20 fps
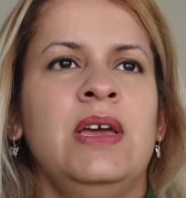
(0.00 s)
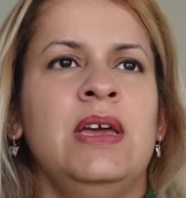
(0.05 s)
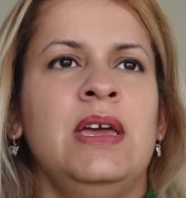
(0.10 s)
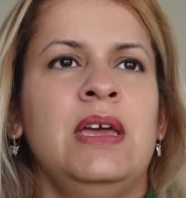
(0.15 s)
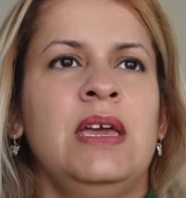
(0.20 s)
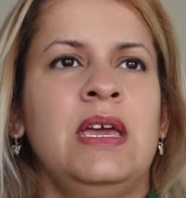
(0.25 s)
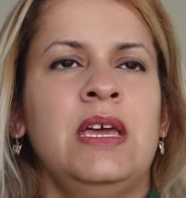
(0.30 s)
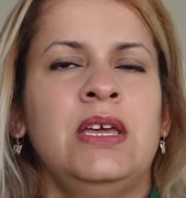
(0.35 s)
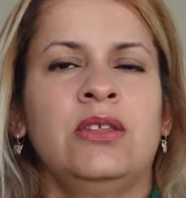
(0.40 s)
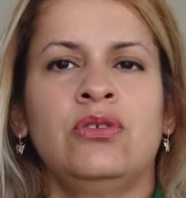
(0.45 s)

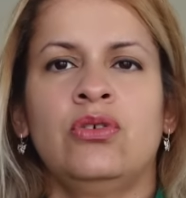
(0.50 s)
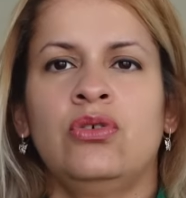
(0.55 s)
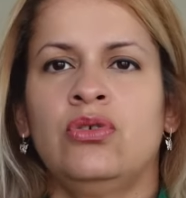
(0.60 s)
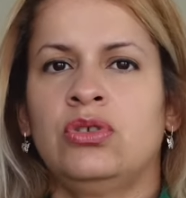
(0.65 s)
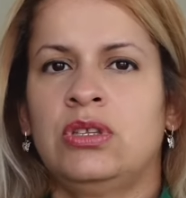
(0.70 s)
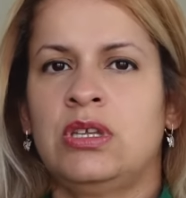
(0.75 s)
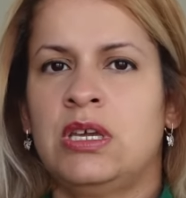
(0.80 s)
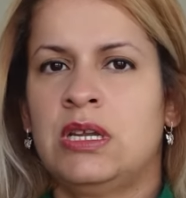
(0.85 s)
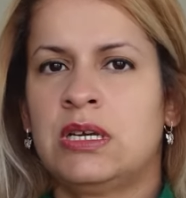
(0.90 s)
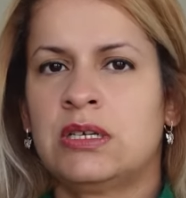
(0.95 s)
Esto
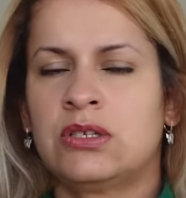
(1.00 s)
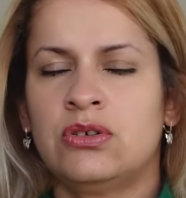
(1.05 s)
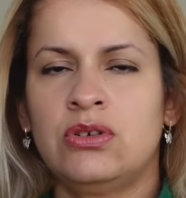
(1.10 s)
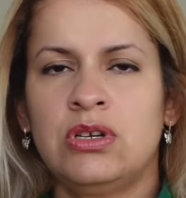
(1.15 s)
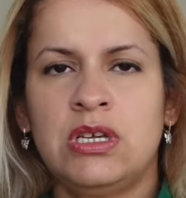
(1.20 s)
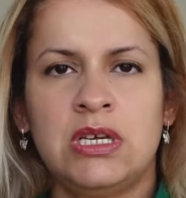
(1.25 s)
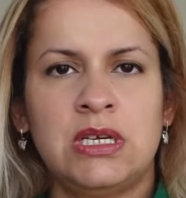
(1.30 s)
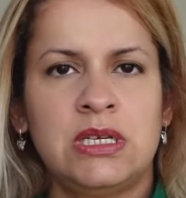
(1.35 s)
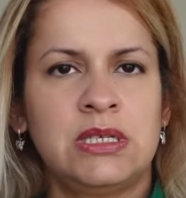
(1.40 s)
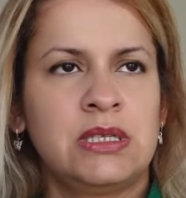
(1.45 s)
no tiene
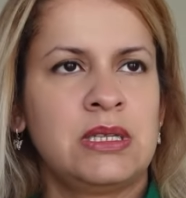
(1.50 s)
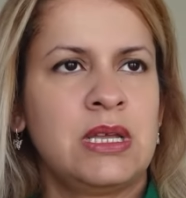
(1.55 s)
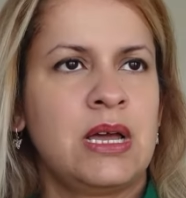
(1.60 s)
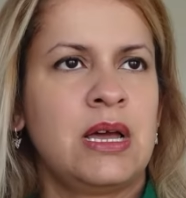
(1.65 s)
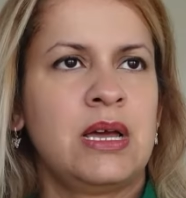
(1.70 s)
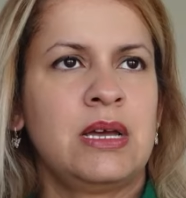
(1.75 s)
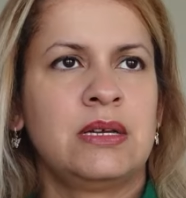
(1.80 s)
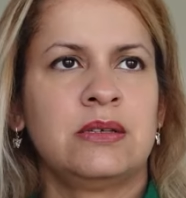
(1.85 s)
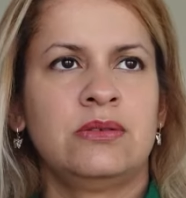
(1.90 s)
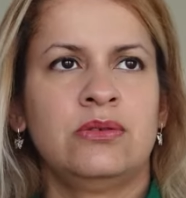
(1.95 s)

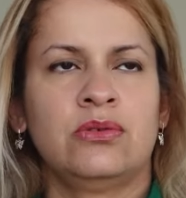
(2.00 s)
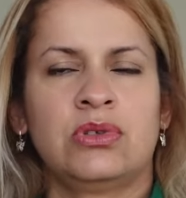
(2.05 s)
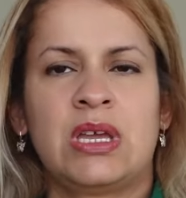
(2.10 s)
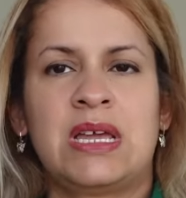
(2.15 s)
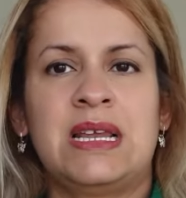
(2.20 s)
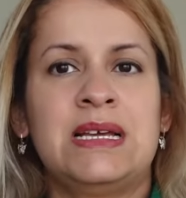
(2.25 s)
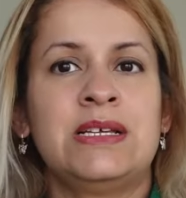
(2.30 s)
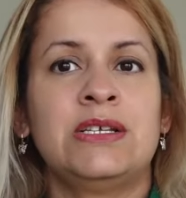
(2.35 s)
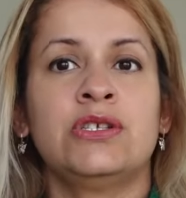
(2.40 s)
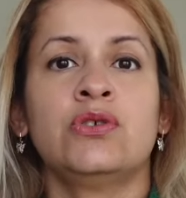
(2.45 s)
accionistas,
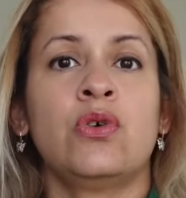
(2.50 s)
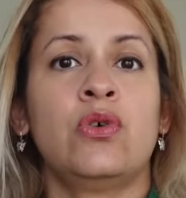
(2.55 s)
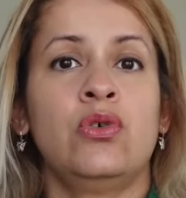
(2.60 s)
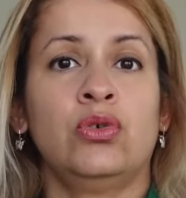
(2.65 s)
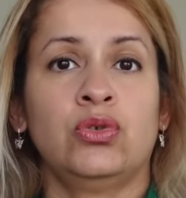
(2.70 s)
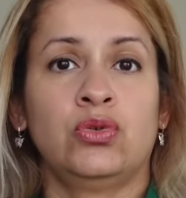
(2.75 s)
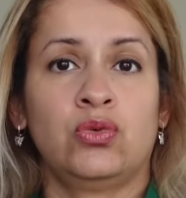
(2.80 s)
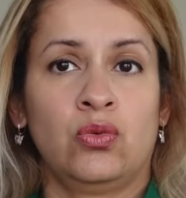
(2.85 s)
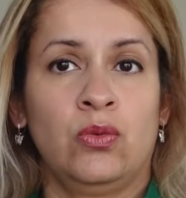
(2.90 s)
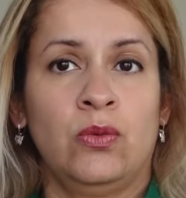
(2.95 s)
eres
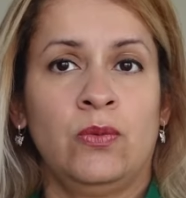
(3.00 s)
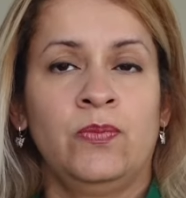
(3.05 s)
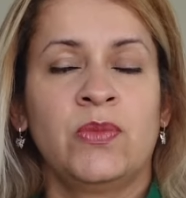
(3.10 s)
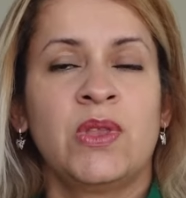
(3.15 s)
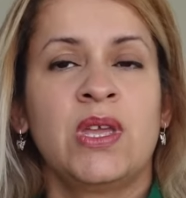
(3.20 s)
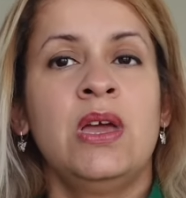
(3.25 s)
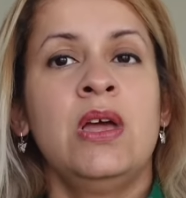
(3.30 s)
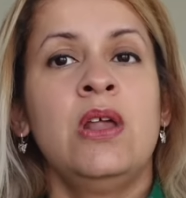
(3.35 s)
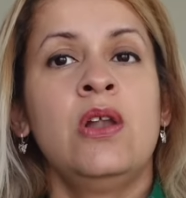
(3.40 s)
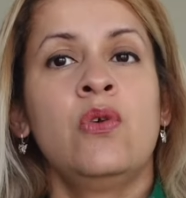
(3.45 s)
solo tú.
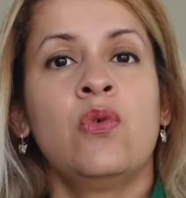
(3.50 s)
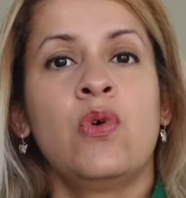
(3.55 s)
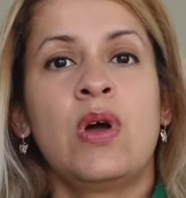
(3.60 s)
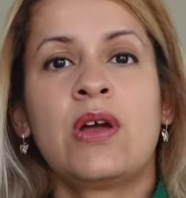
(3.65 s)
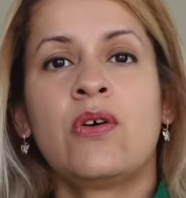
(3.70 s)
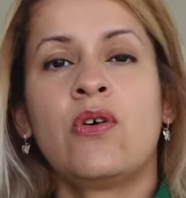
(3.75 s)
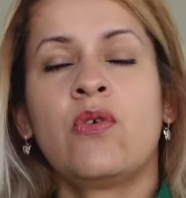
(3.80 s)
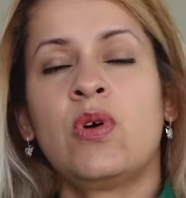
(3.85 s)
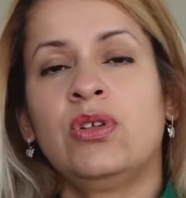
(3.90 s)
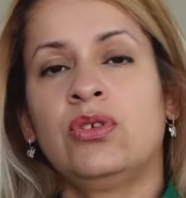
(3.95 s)

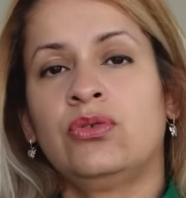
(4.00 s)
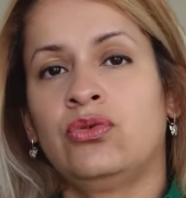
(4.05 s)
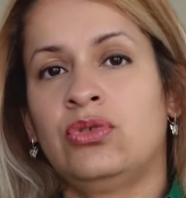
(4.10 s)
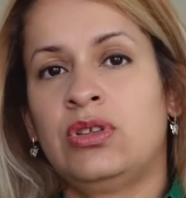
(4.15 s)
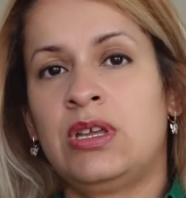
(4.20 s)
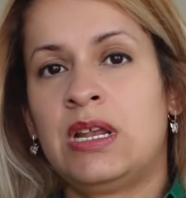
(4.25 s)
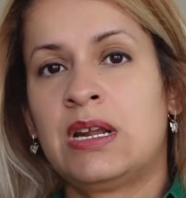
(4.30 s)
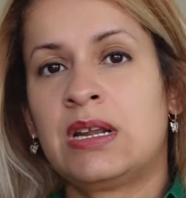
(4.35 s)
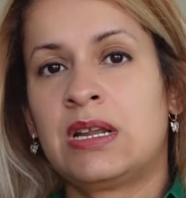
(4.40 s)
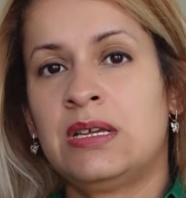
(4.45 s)
Luego, cuando tú
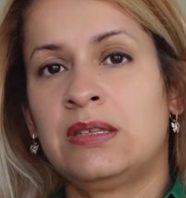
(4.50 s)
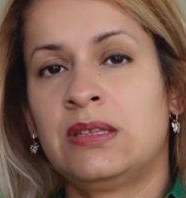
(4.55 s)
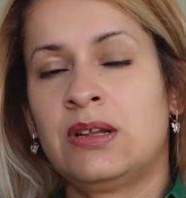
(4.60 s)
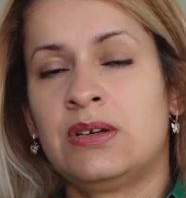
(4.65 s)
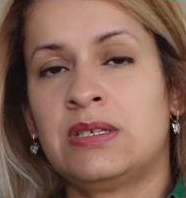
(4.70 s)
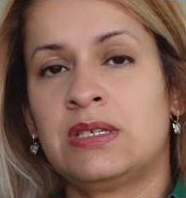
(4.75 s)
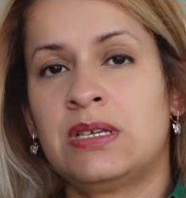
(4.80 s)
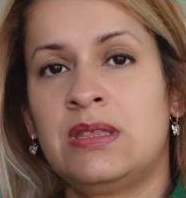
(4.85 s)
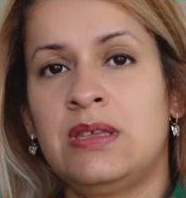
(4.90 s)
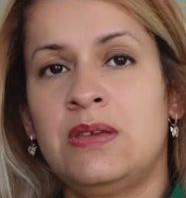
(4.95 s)
tienes
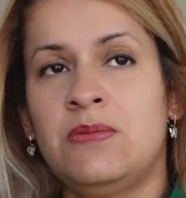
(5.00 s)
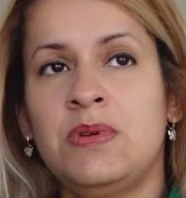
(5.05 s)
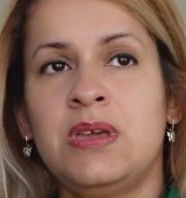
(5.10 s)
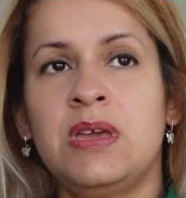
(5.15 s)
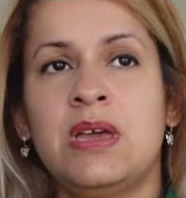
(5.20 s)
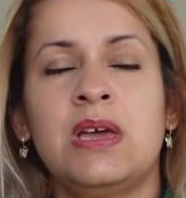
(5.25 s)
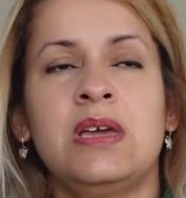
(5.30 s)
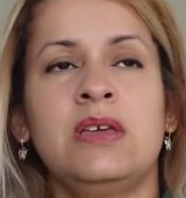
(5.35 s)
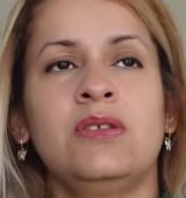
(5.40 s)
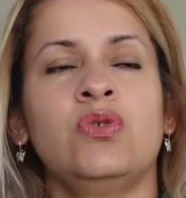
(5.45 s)
registrado ese
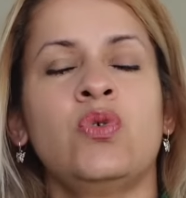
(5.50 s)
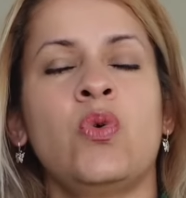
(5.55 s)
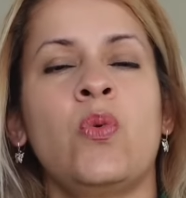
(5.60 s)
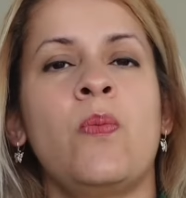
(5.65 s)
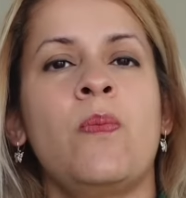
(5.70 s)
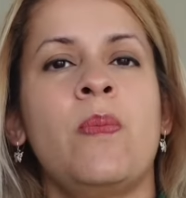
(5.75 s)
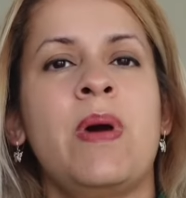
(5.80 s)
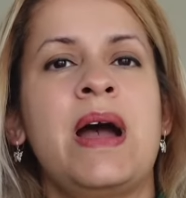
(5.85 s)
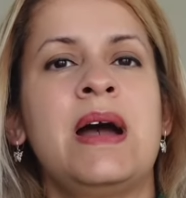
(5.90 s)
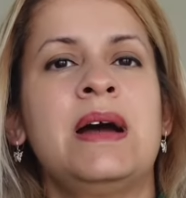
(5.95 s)
DBA,
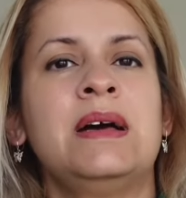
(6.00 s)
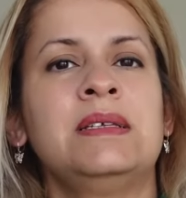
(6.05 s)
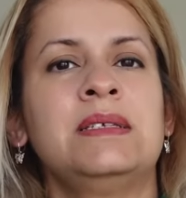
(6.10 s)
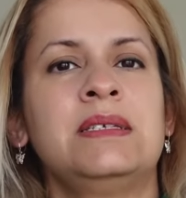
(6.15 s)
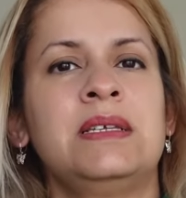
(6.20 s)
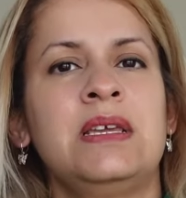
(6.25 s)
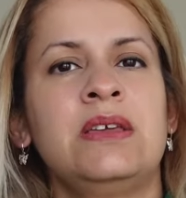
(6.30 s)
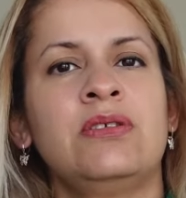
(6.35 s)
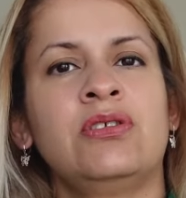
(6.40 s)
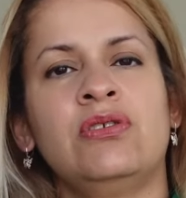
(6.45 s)
tú
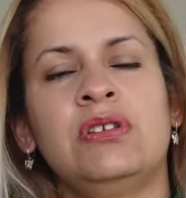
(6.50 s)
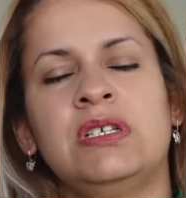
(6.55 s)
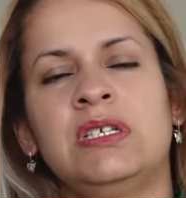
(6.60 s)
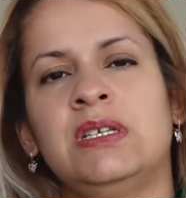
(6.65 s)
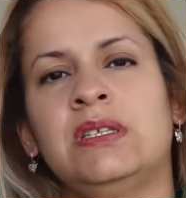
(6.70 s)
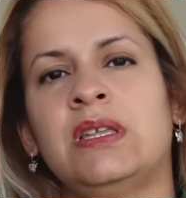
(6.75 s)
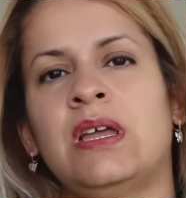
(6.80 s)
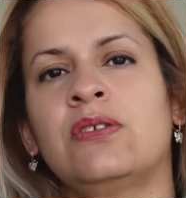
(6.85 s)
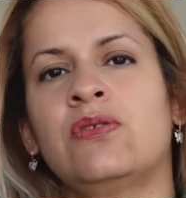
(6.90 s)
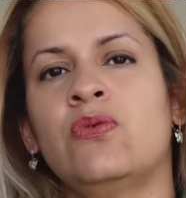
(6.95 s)
vas y
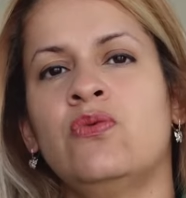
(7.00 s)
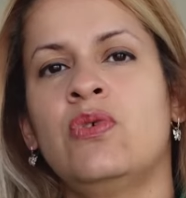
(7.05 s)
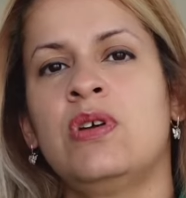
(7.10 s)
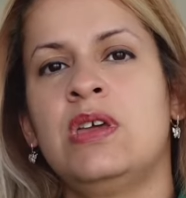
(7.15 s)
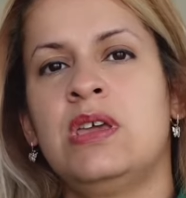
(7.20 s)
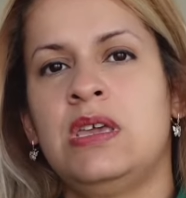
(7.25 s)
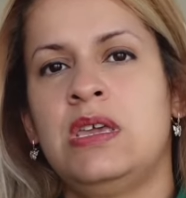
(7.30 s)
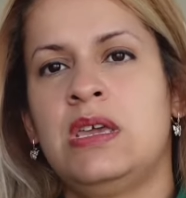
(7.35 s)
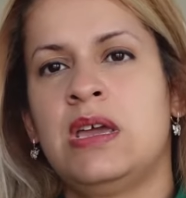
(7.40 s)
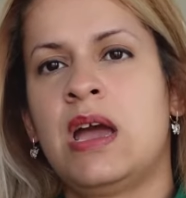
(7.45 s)
solicitas
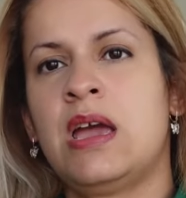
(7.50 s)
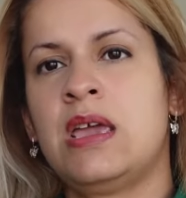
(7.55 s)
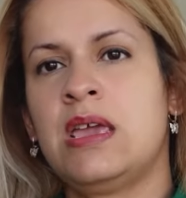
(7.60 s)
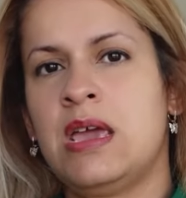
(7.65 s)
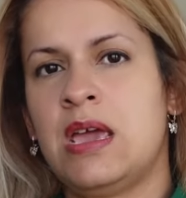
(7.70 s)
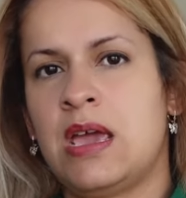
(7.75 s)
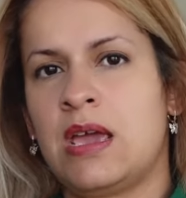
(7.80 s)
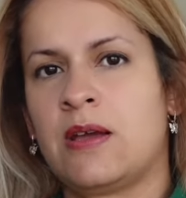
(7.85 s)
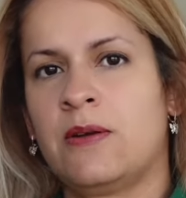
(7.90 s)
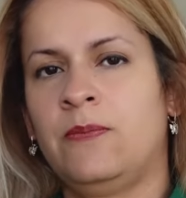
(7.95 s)
un
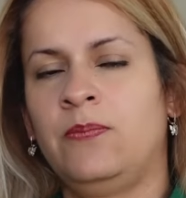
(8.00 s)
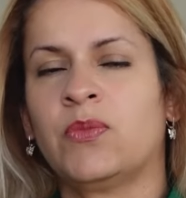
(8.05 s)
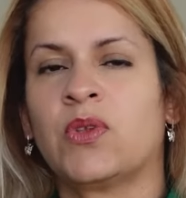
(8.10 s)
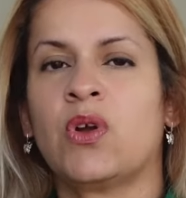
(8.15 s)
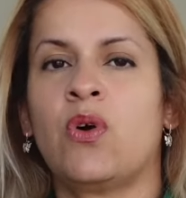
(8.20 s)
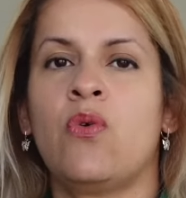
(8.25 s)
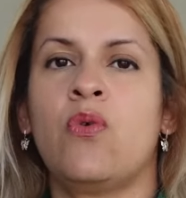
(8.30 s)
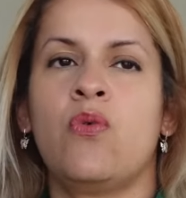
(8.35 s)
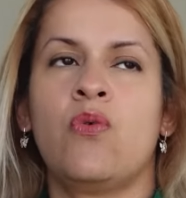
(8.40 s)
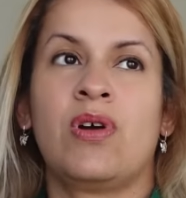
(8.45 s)
EIN
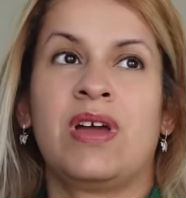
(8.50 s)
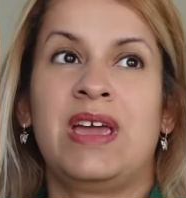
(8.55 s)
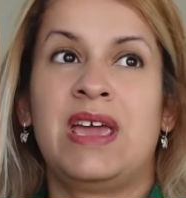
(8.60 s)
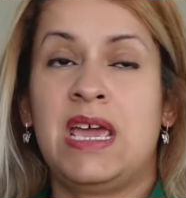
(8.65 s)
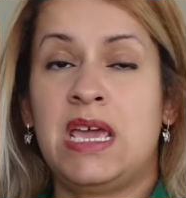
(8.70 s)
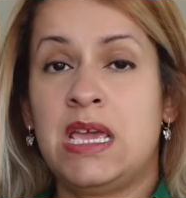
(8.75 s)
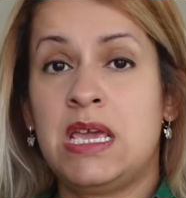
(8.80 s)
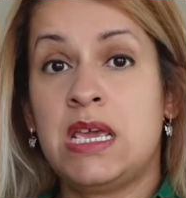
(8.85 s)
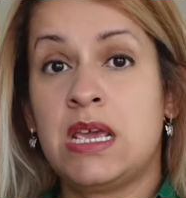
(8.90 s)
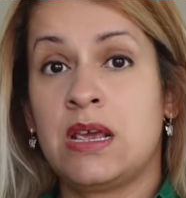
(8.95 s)
un
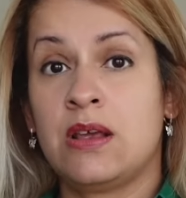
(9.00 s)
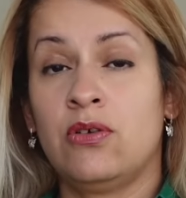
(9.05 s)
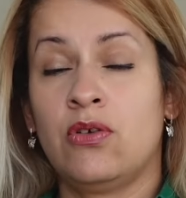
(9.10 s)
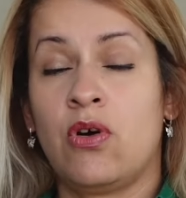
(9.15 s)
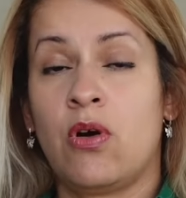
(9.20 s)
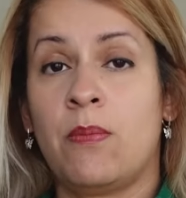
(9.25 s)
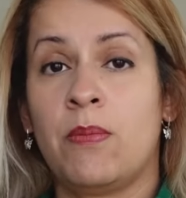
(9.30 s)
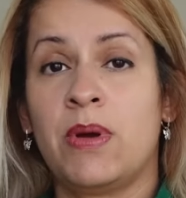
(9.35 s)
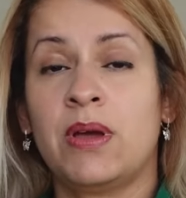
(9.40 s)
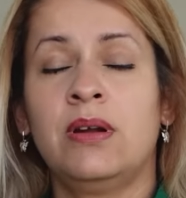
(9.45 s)
EIN
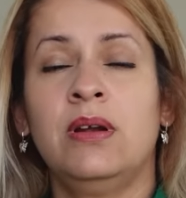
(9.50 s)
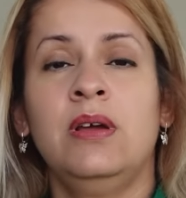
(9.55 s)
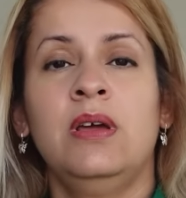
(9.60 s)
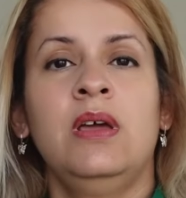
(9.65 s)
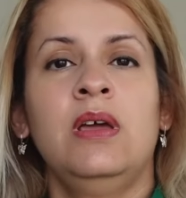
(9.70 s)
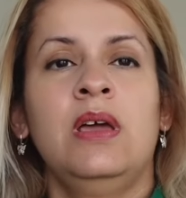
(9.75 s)
number